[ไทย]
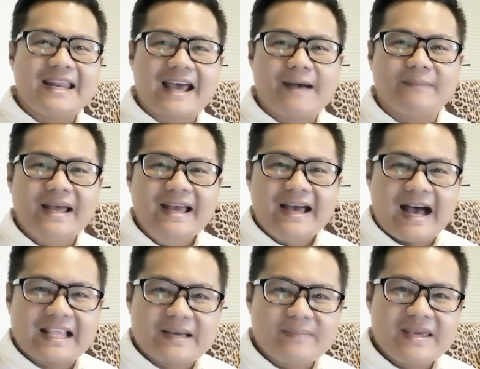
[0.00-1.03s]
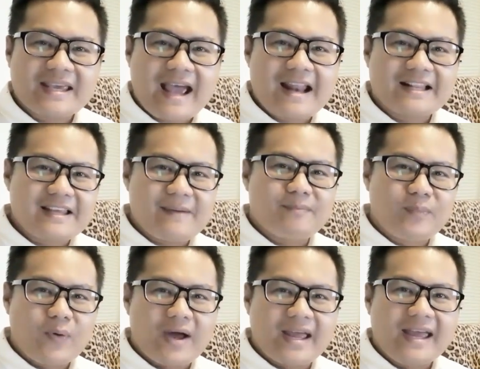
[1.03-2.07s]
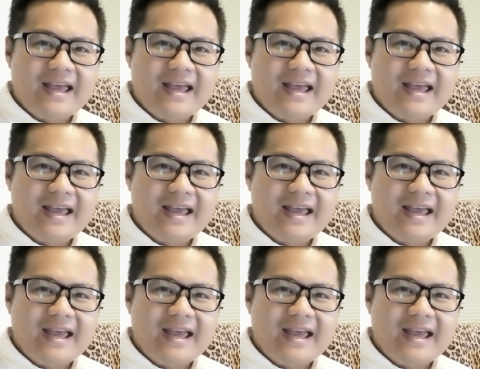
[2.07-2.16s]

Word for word: นะครับ อาจจะมีการเจ็บป่วย